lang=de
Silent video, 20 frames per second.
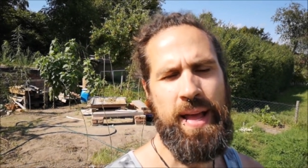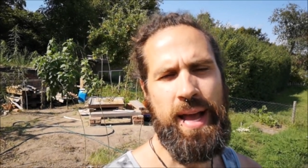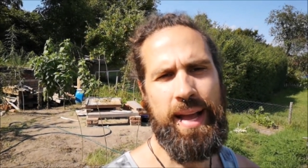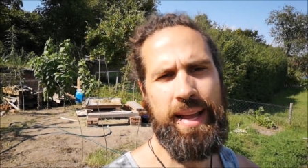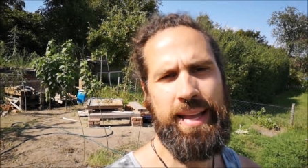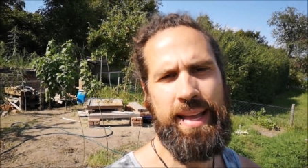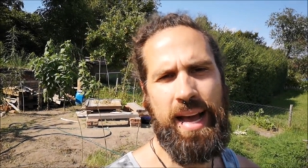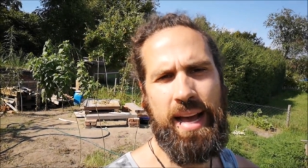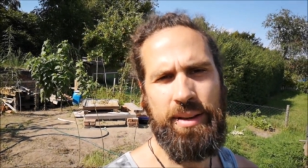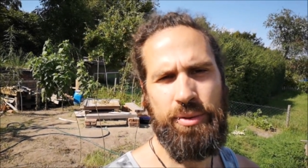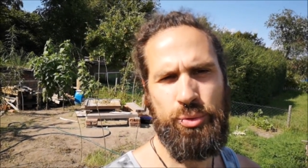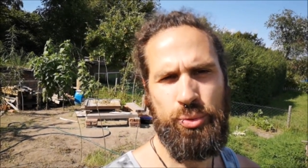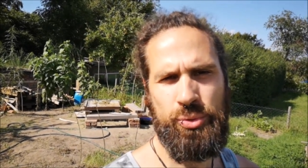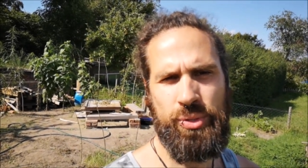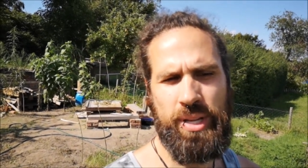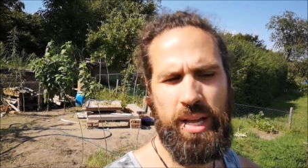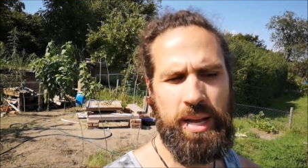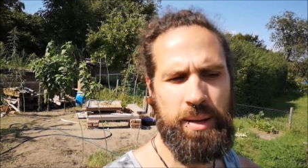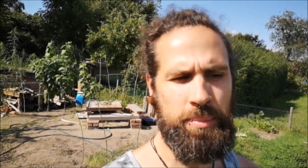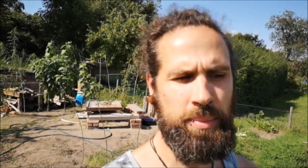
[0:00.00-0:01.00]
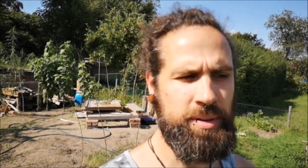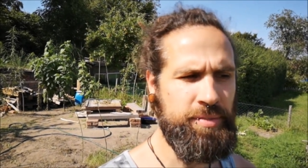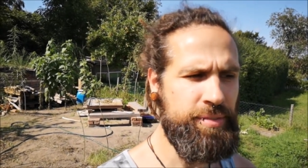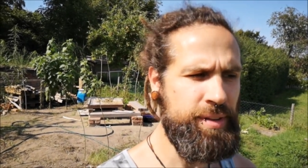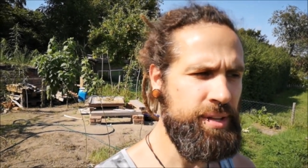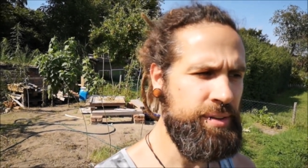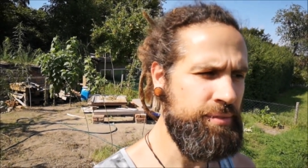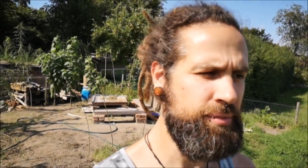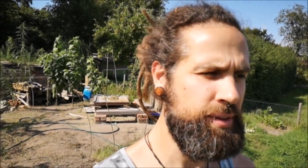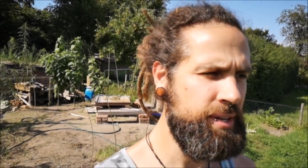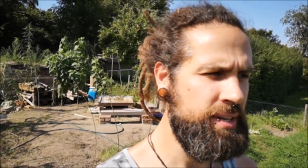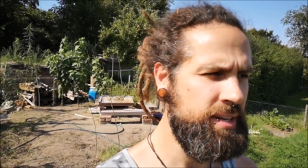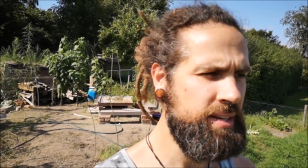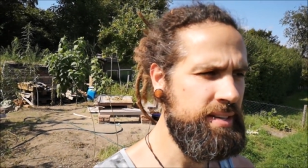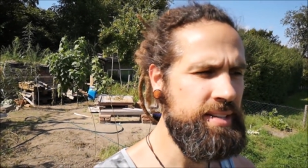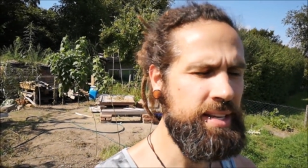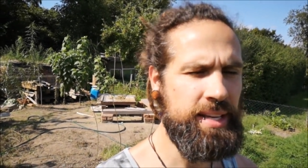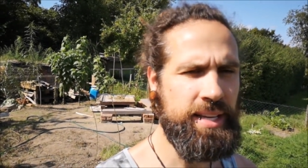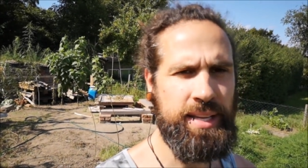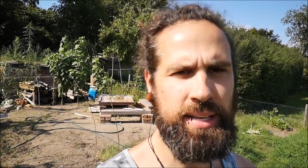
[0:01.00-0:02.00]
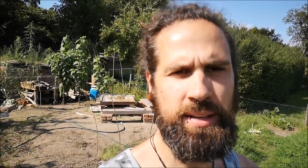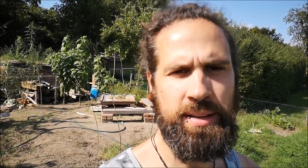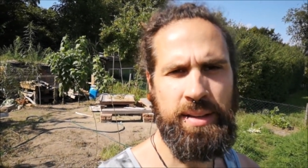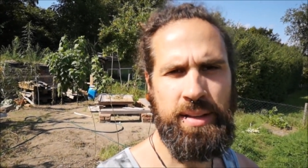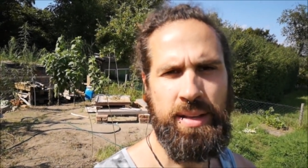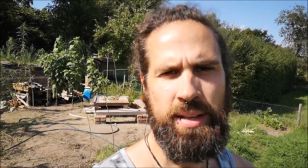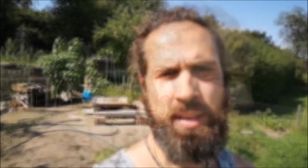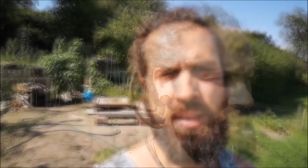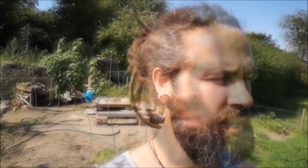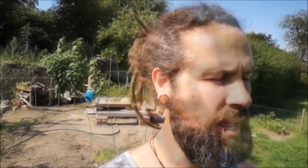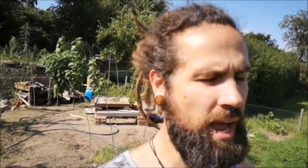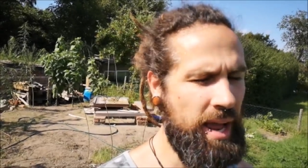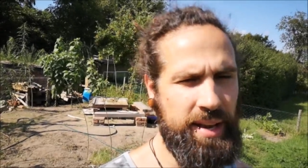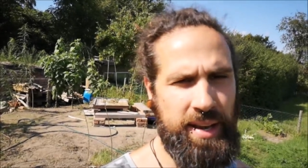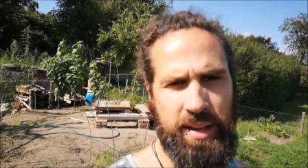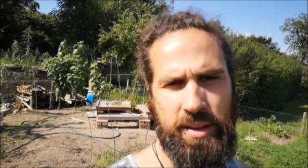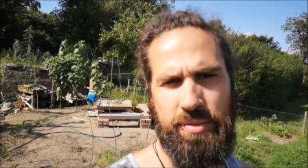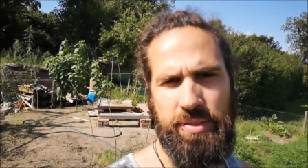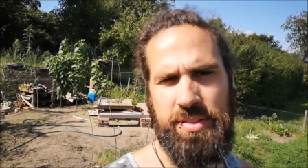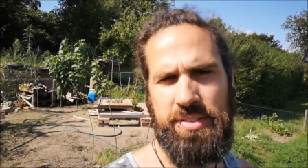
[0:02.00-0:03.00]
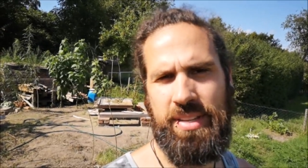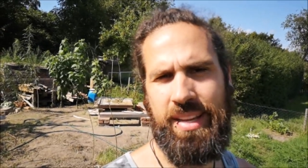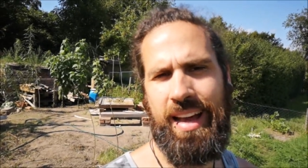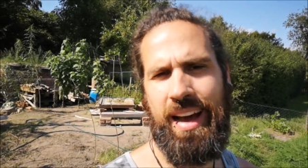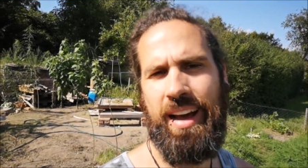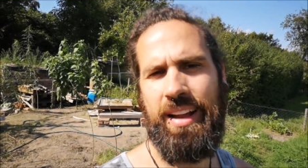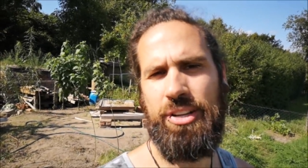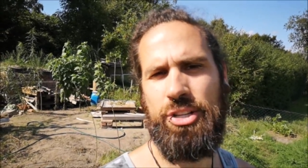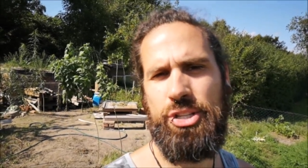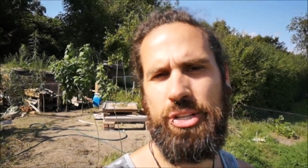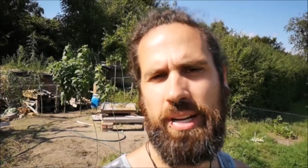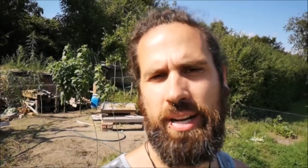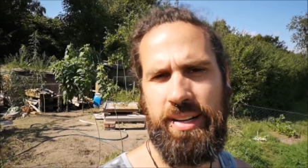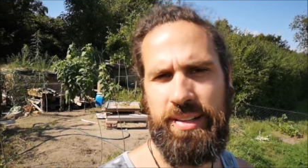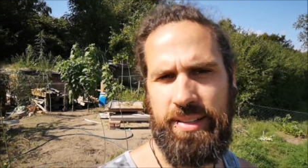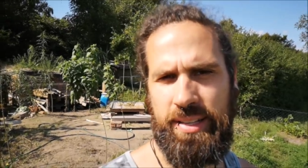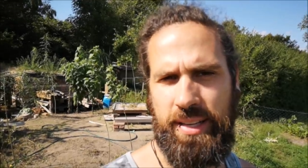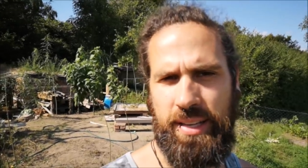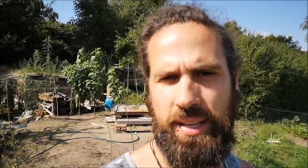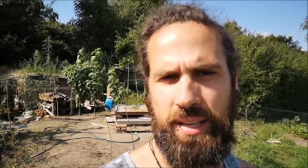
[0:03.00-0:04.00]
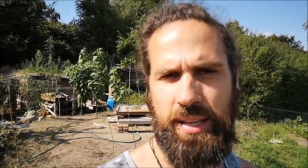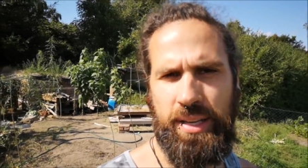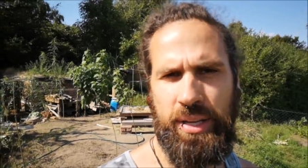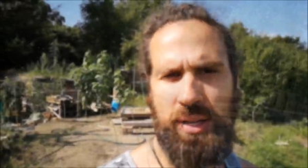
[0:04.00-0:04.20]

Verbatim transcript: Ein Gartenrundgang mit vielen, vielen Ideen, äh, einer gewissen Gartenstrategie.